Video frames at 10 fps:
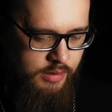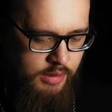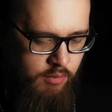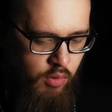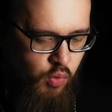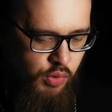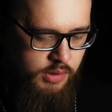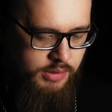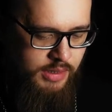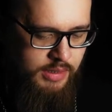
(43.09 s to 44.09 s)
из одного
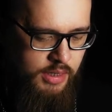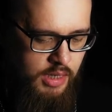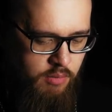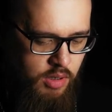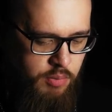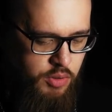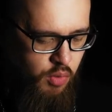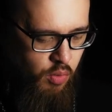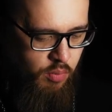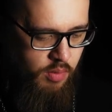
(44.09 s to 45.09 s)
города с Андреем и
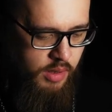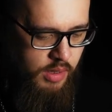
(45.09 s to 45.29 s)
Петром.